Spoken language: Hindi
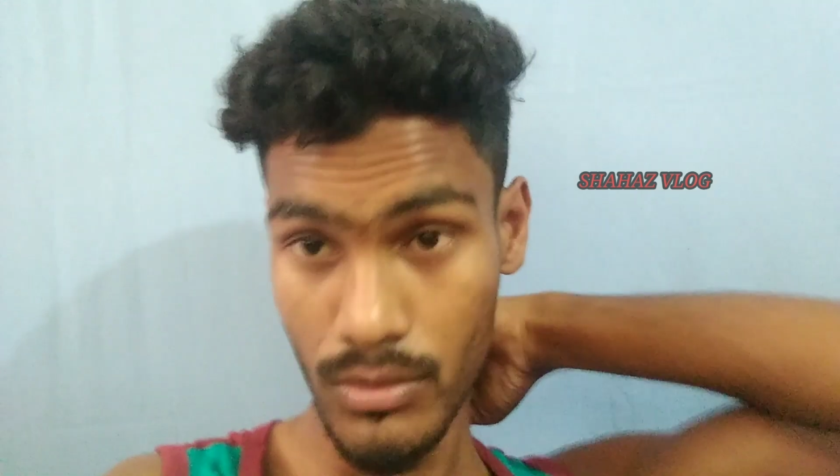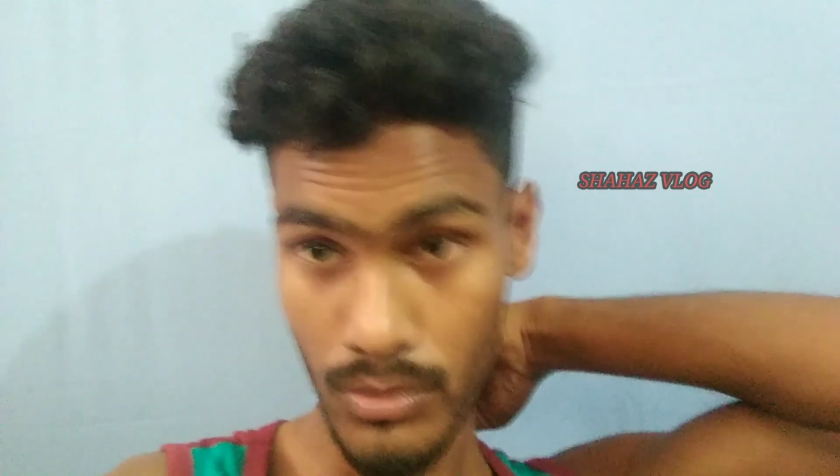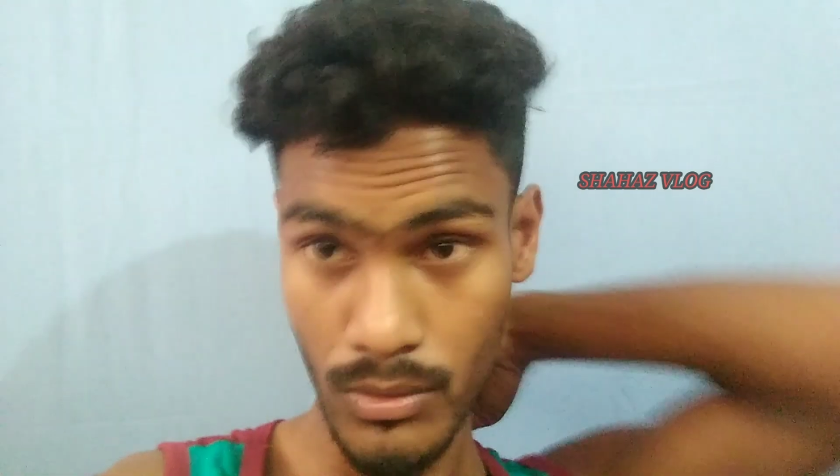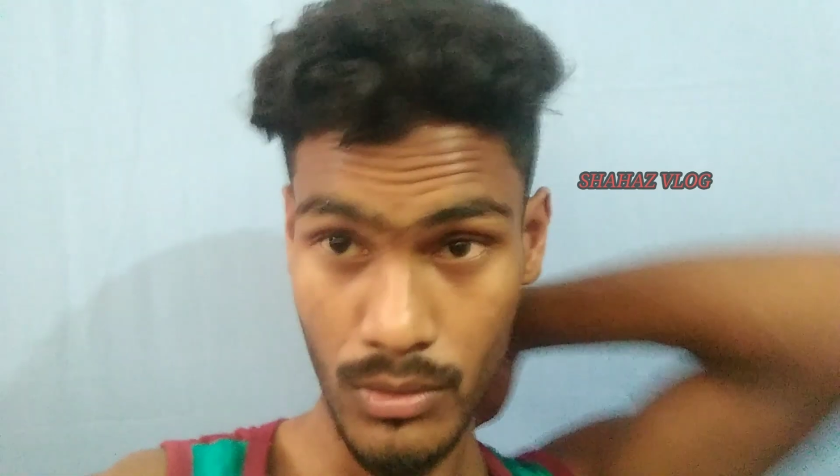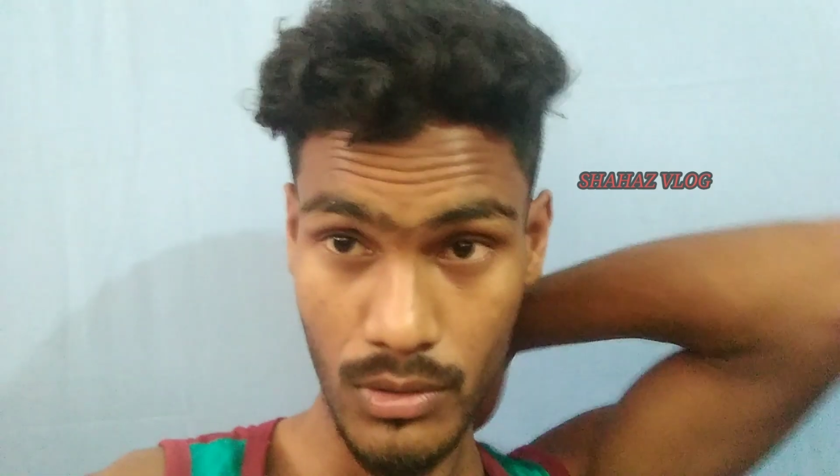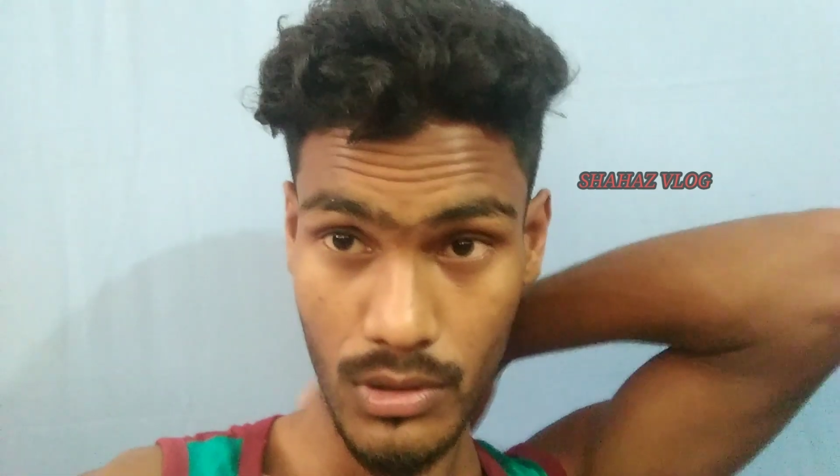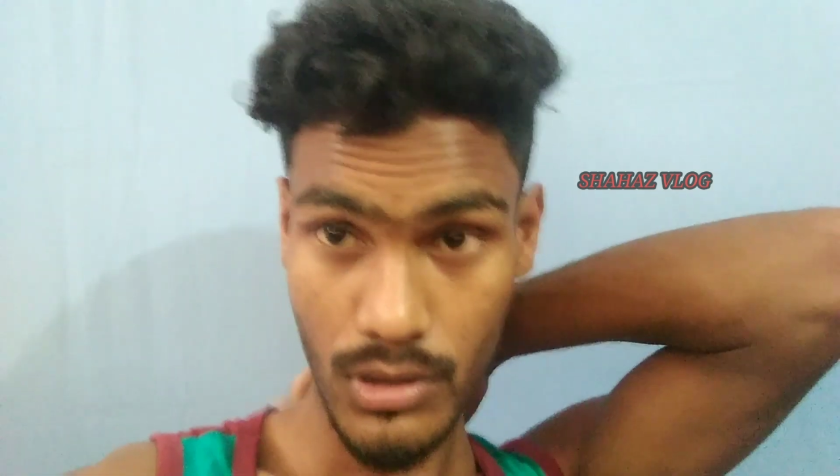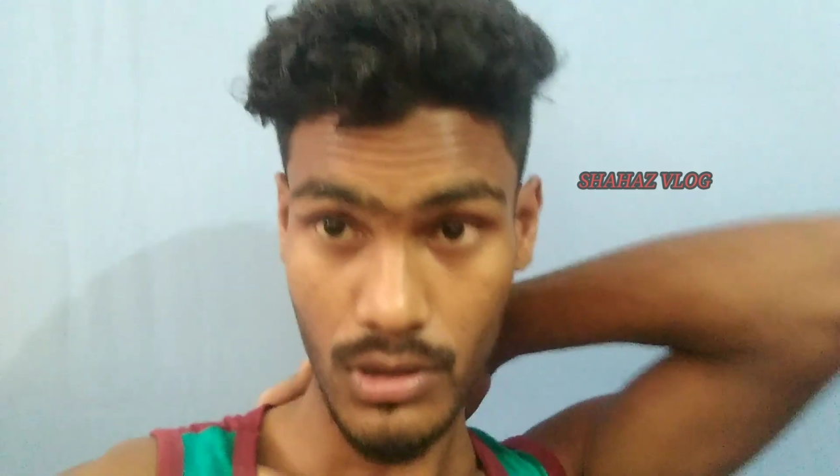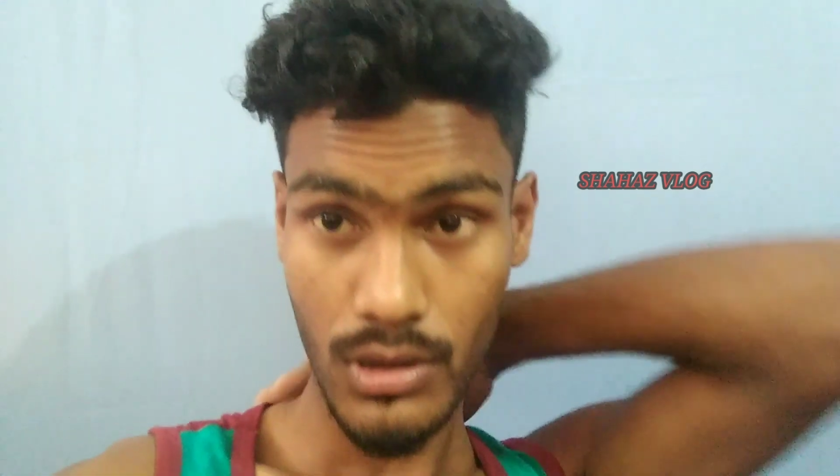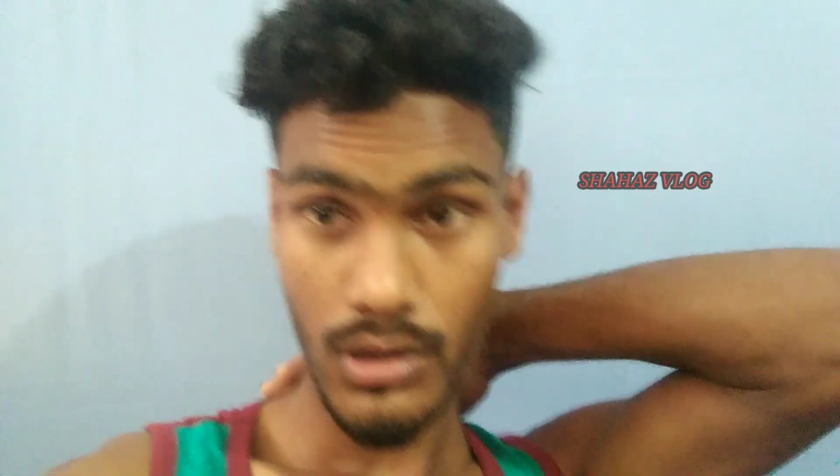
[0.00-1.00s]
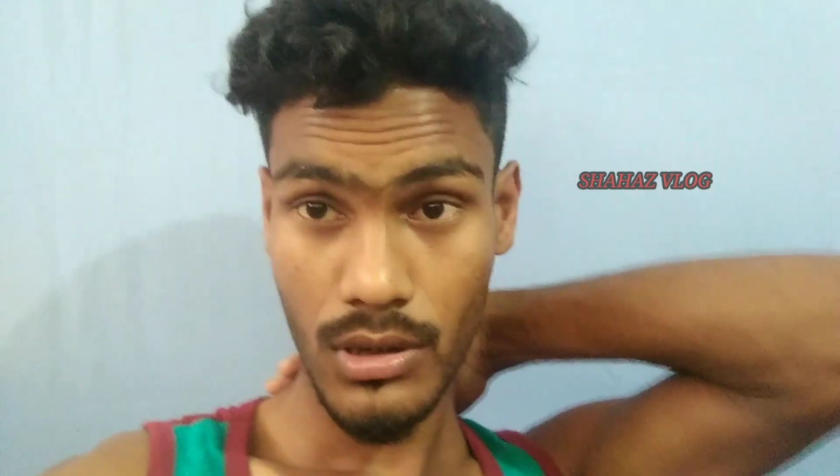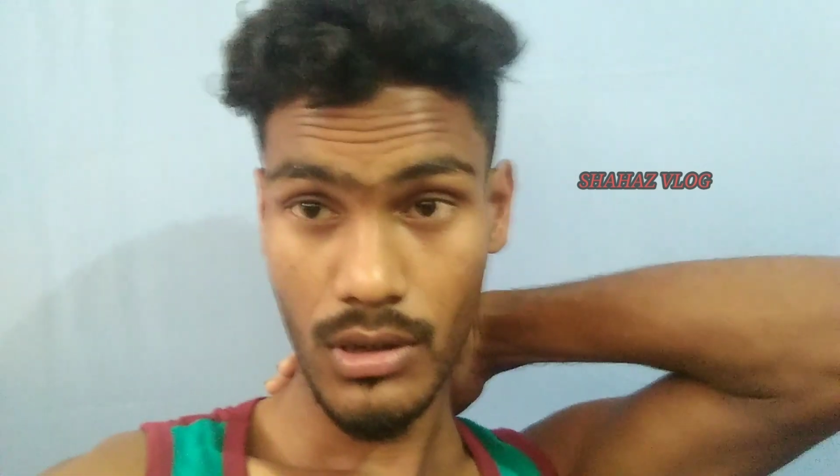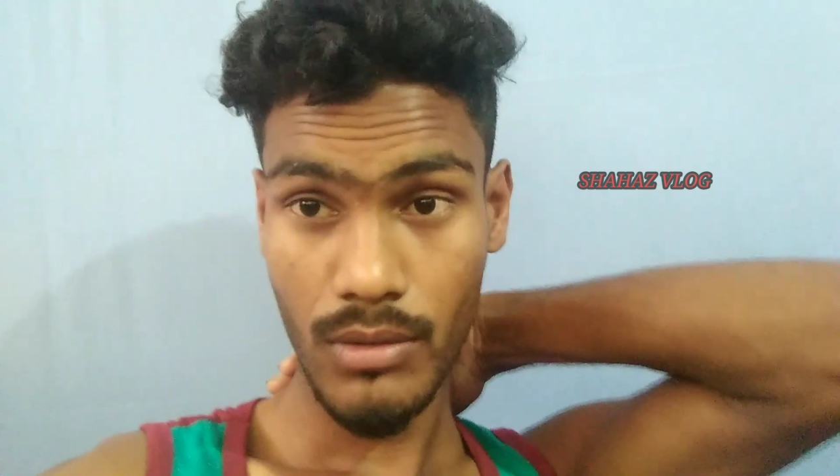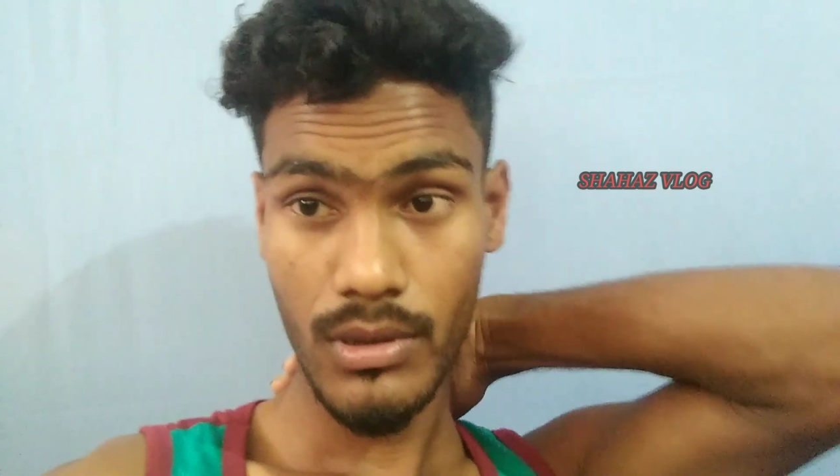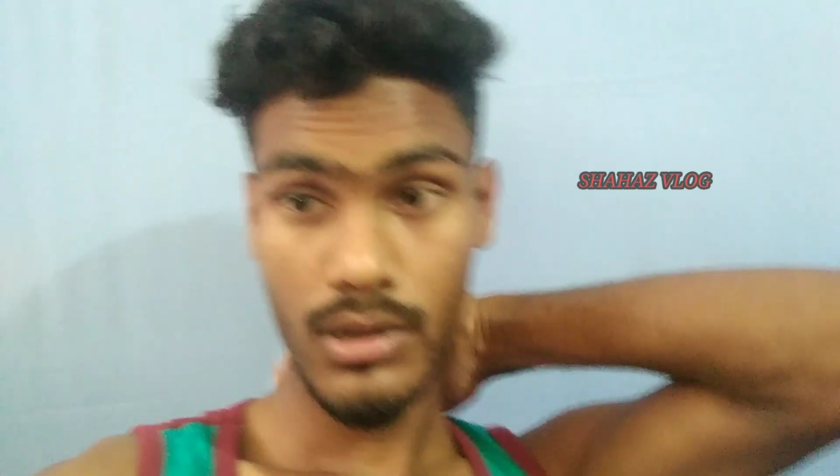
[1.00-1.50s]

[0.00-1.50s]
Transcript: और ईद की नमाज़